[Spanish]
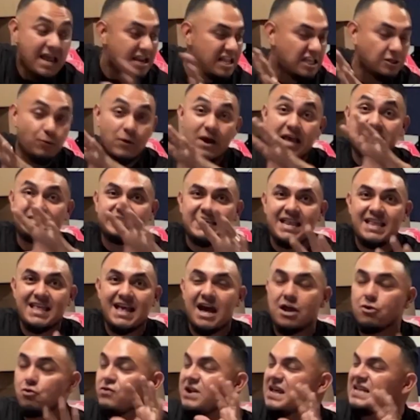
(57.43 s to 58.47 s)
Les voy a
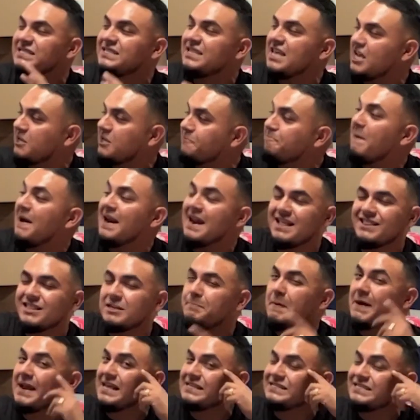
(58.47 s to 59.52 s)
enseñar unas 10 paletas
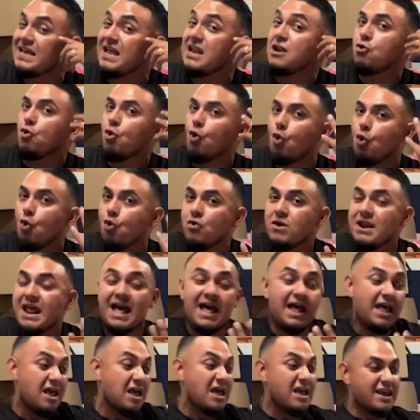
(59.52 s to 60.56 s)
para que se den una
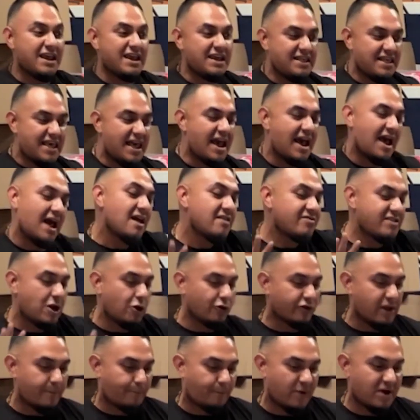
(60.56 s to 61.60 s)
idea de lo
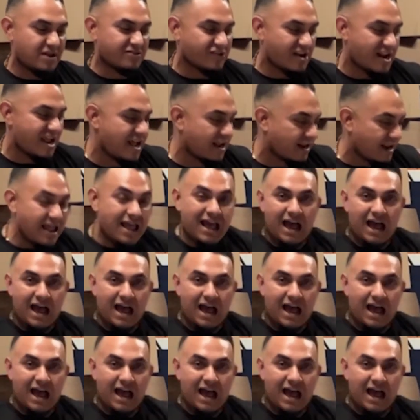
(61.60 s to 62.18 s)
que puede traer.